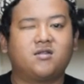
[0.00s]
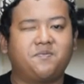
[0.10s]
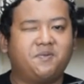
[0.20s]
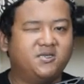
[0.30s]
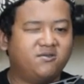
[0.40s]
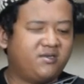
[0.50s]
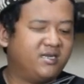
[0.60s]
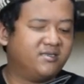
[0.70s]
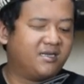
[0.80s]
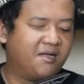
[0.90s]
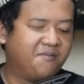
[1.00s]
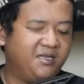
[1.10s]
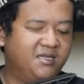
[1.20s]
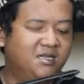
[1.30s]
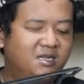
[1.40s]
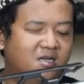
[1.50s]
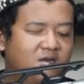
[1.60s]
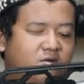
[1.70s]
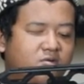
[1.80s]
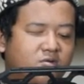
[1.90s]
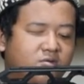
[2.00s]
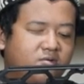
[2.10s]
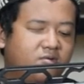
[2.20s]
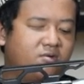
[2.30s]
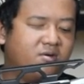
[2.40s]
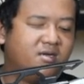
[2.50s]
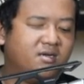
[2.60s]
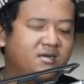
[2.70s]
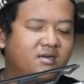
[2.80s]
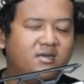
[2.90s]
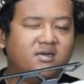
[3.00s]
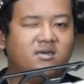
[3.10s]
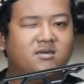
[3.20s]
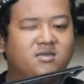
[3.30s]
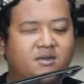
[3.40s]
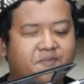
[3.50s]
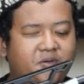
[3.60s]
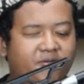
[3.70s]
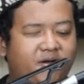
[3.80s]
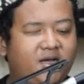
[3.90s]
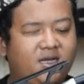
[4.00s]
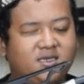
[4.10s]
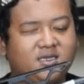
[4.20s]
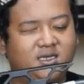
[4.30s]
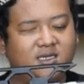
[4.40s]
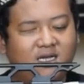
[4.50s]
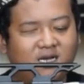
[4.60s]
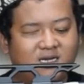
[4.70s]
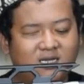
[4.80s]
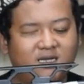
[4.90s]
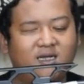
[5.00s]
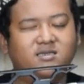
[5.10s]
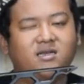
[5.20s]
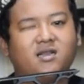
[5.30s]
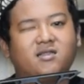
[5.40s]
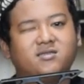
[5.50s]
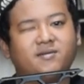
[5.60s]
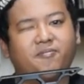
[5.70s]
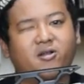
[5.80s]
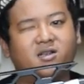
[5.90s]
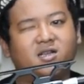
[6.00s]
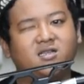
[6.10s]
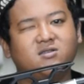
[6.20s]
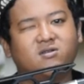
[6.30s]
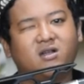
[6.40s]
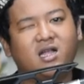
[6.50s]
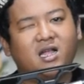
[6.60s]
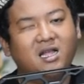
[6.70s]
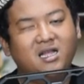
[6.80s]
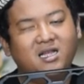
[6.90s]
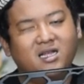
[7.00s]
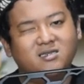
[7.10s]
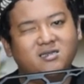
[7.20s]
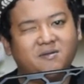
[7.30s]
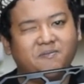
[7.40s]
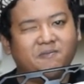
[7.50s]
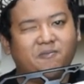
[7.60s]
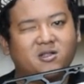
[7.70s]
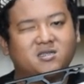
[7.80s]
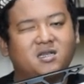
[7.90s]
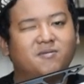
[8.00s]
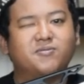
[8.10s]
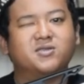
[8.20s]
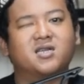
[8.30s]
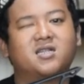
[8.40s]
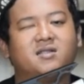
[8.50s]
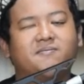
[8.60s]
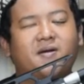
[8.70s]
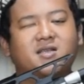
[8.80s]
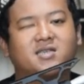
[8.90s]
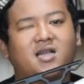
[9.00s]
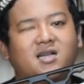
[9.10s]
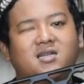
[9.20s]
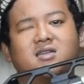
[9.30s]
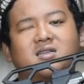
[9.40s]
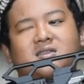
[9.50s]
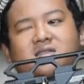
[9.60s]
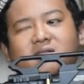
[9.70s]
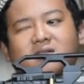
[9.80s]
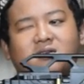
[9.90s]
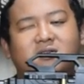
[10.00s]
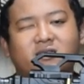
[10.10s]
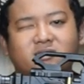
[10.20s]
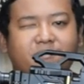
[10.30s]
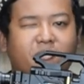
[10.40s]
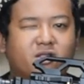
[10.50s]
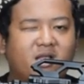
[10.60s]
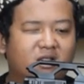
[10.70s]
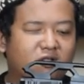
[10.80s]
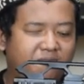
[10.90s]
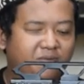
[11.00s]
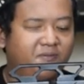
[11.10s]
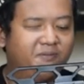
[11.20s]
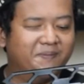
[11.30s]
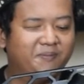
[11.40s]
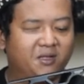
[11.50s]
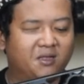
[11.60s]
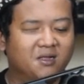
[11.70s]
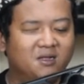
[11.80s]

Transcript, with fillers: terbaru dari kami untuk di bawah sini ada tripod dan juga bipod yang bisa dipasang ke tripod ataupun bipod